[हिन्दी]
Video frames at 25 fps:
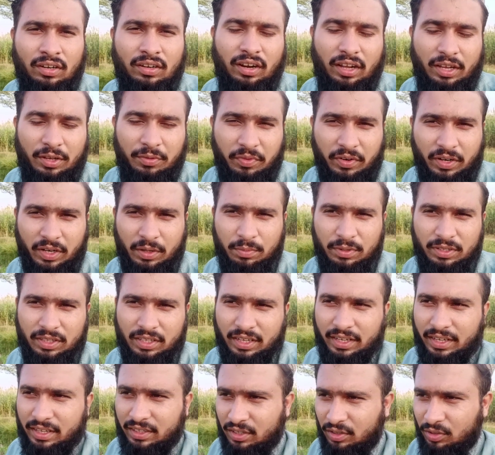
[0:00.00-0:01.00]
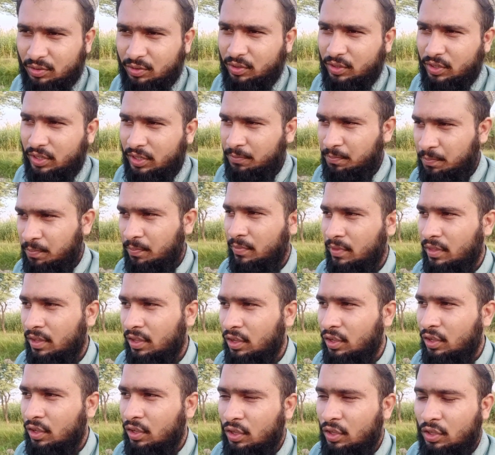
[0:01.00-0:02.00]
टाइफाइड बताया था उन्होंने
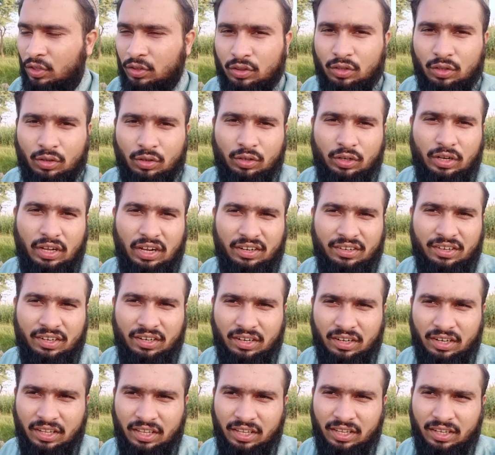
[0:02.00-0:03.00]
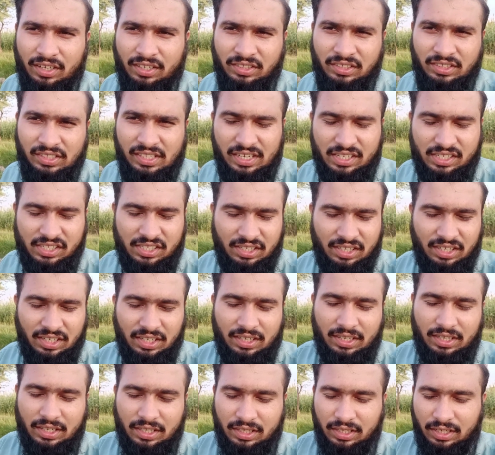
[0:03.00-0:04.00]
तो डॉक्टर ने एक इंजेक्शन
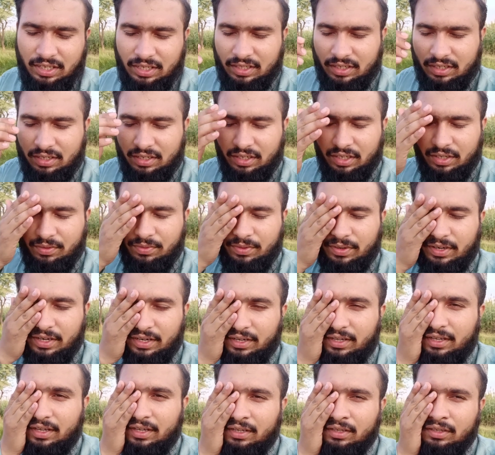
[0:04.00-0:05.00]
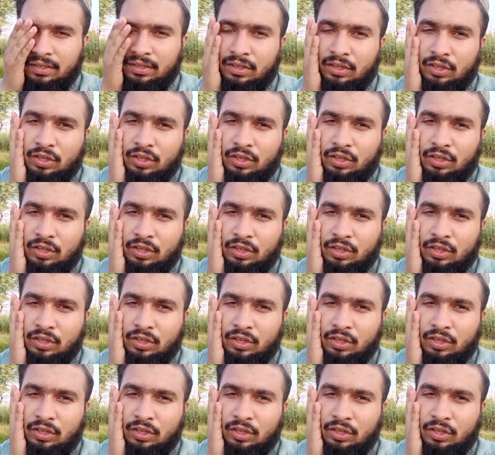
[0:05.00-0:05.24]
लिख के दिया था टाइफाइड का